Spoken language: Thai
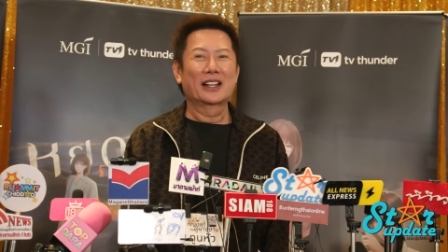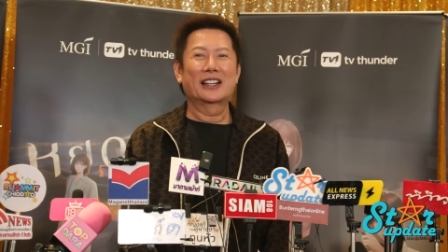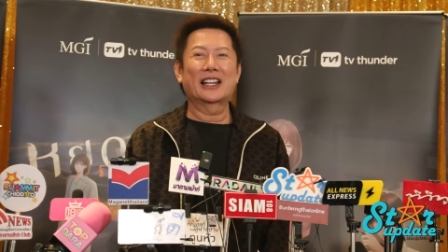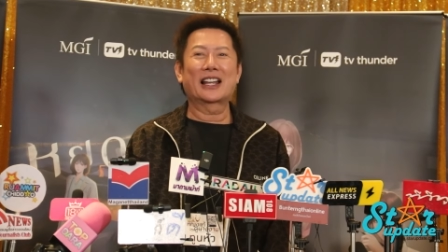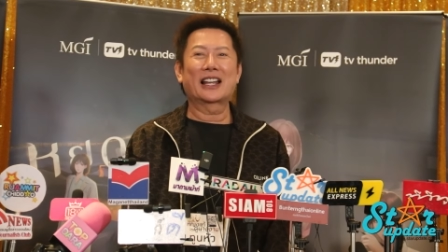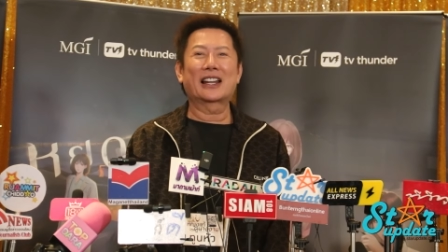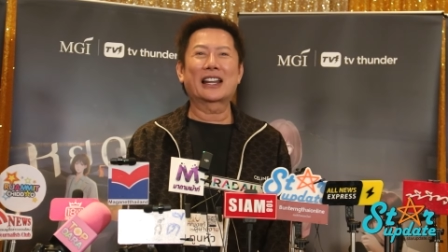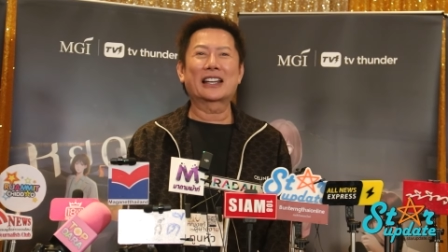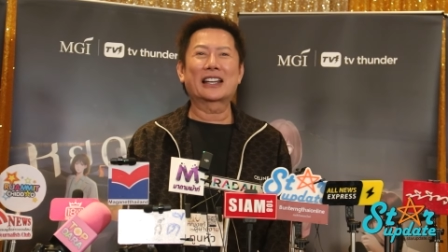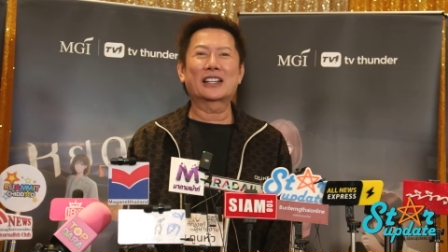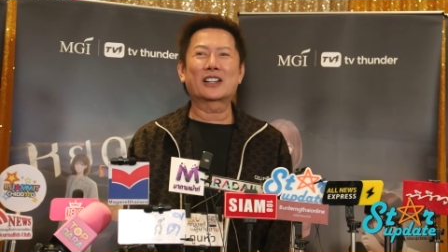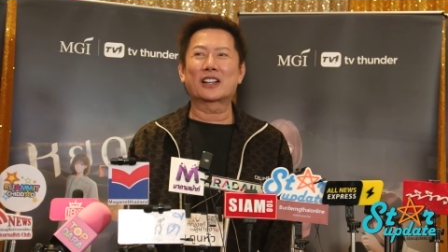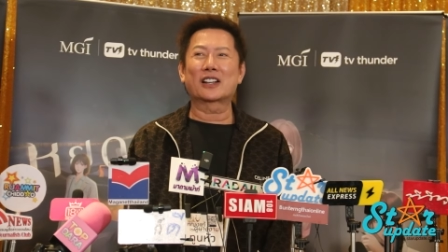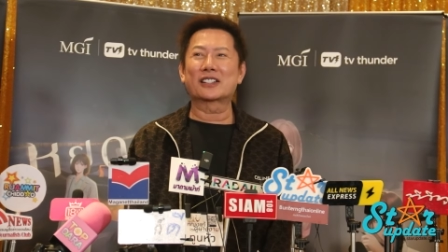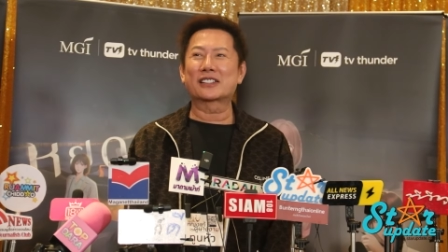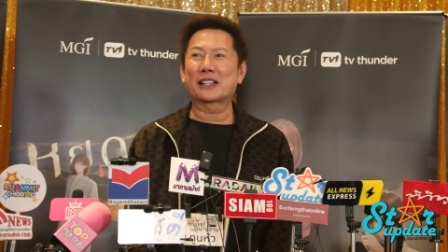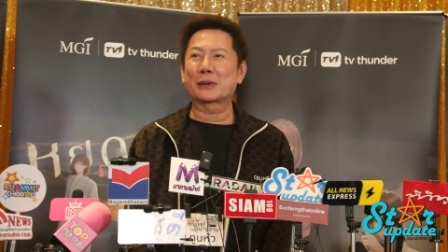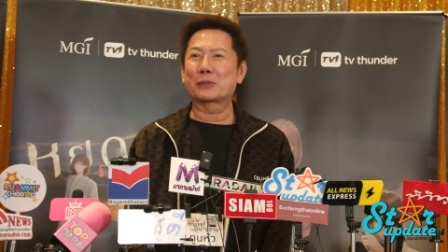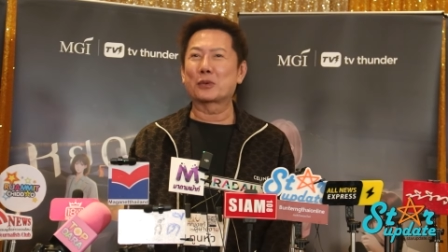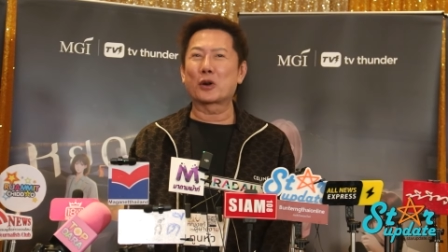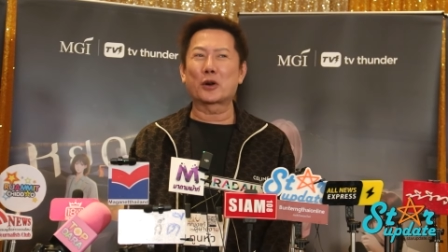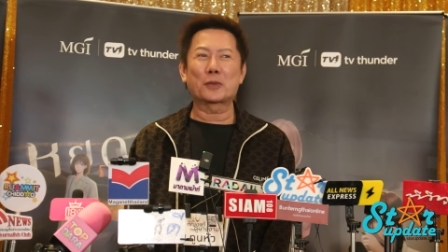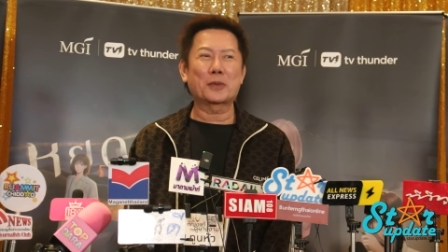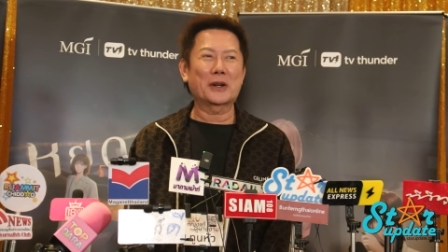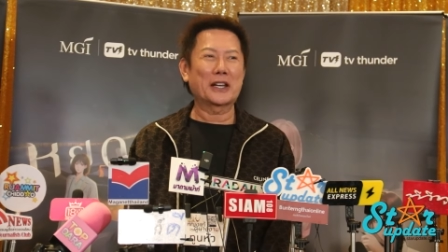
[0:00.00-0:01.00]
แล้วเล่นคอนเซ
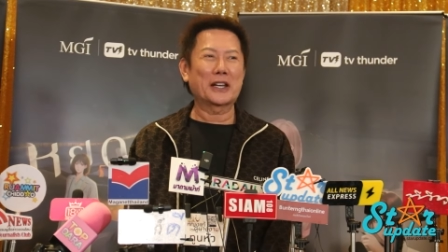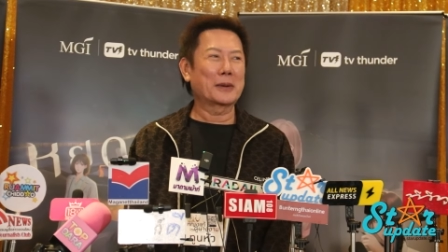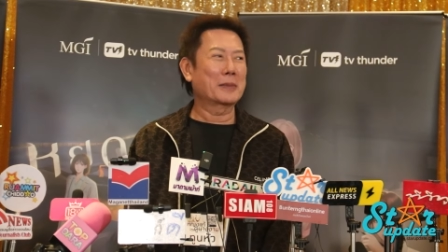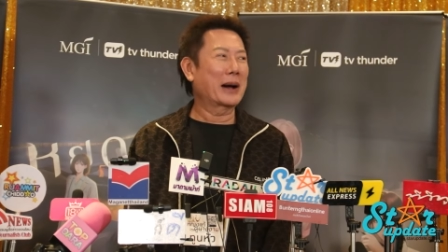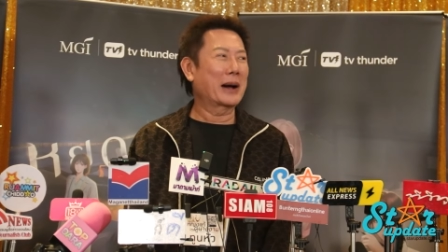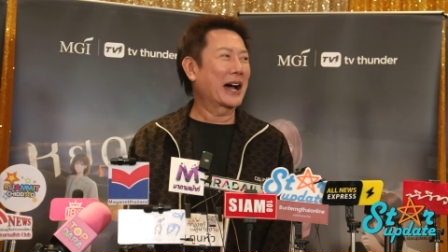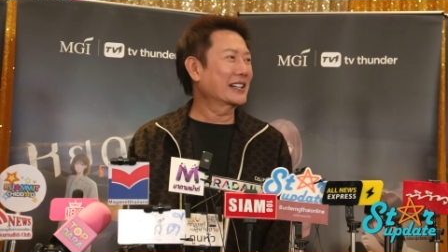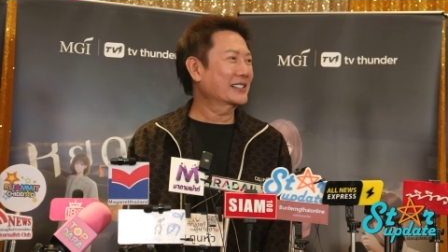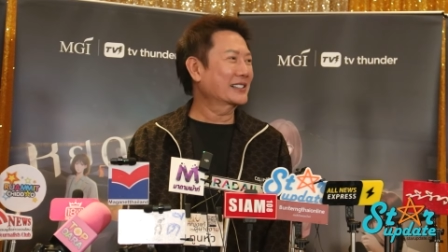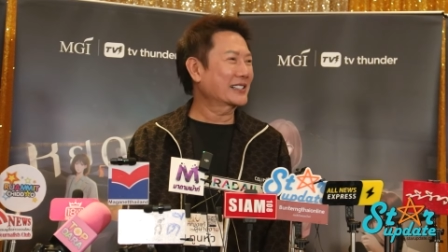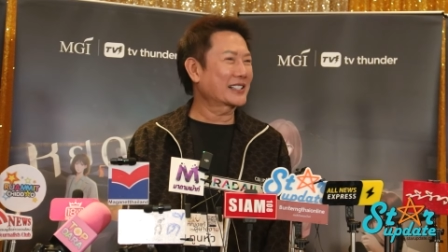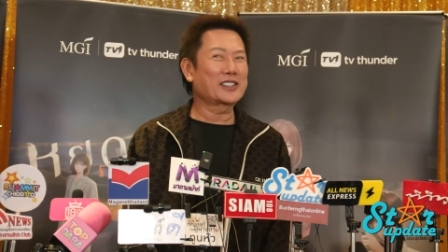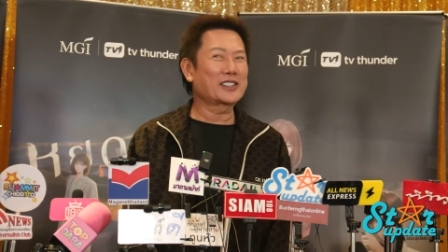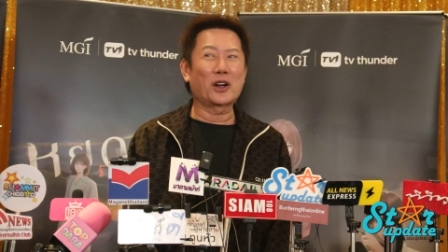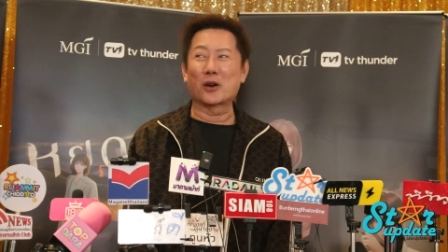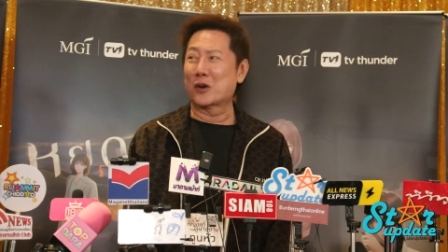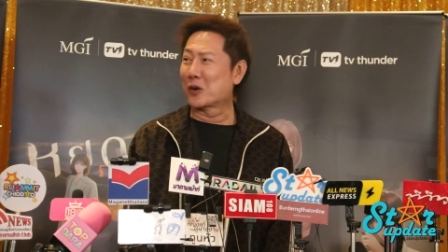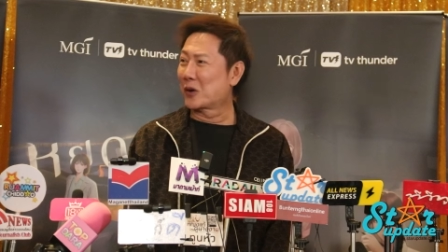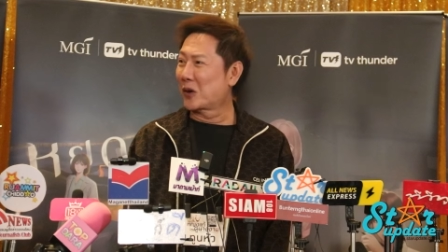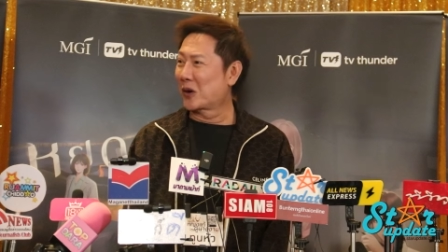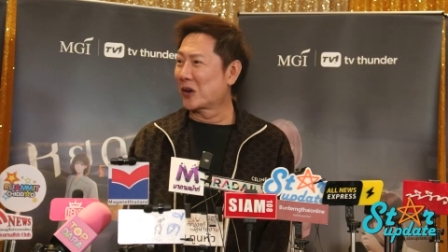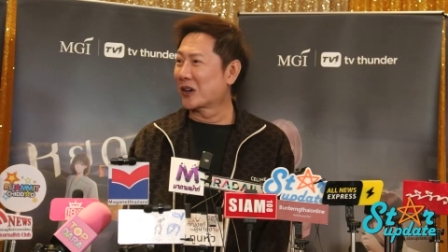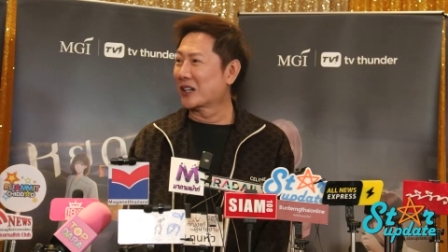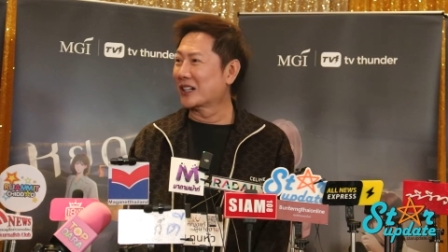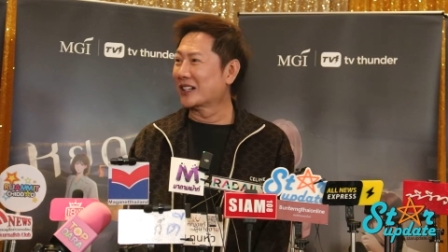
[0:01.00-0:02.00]
ปต์รถพยาบาลสักสอง
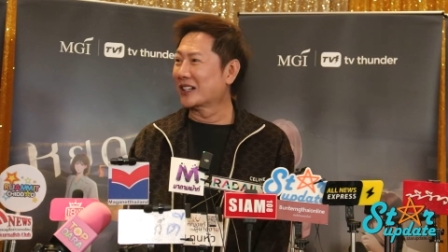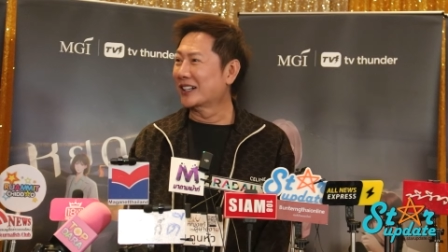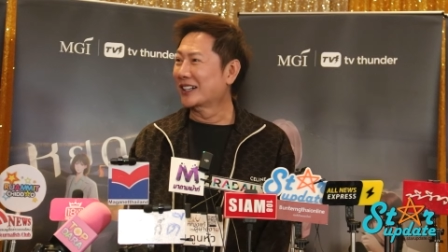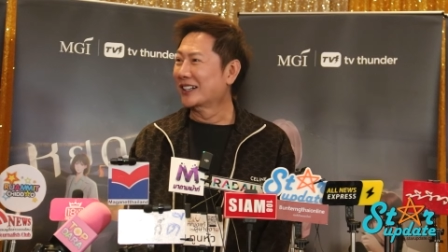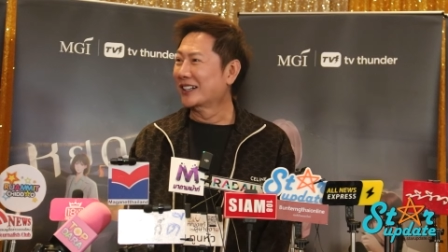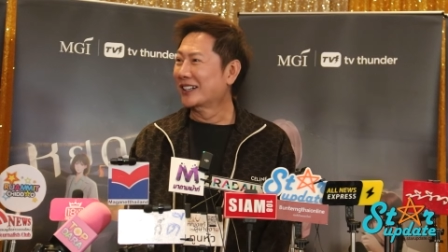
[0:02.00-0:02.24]
คน